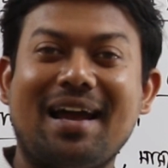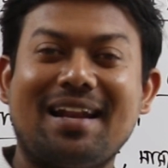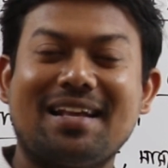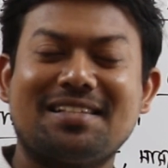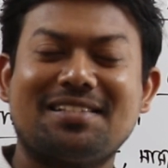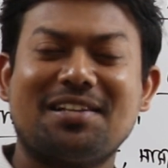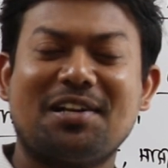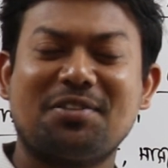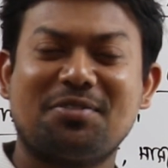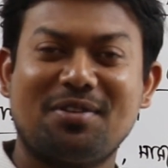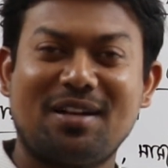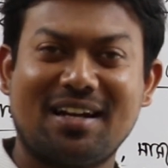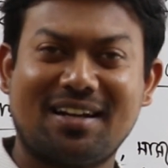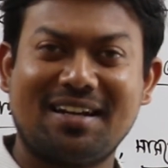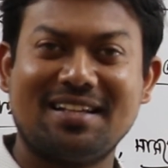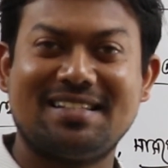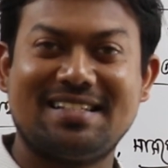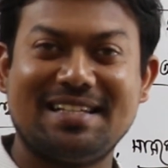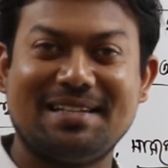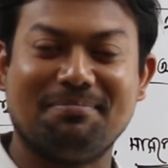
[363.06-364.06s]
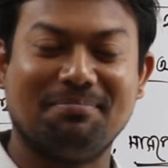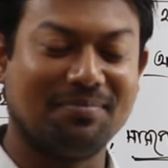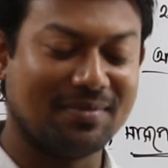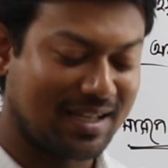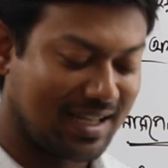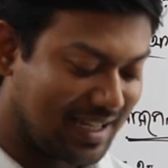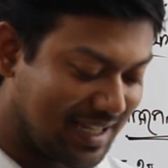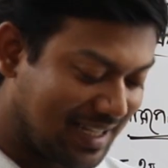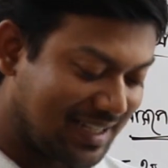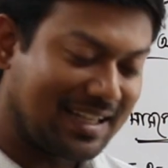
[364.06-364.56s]
ভাইরাস তো আসলে একটা জীব
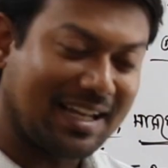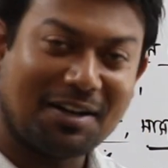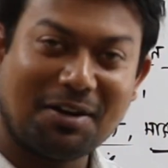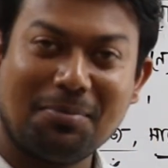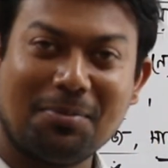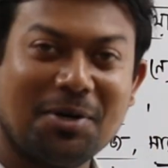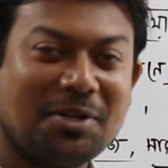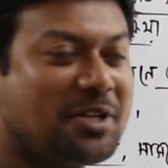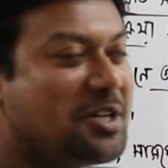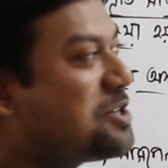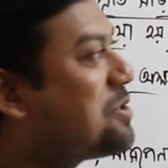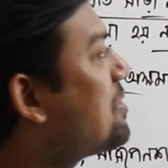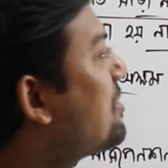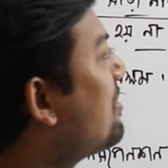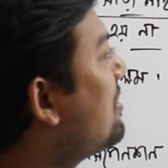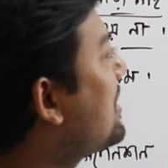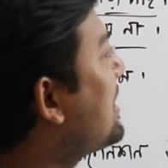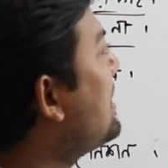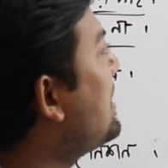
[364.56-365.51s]
দেখো বৈশিষ্ট্যগুলো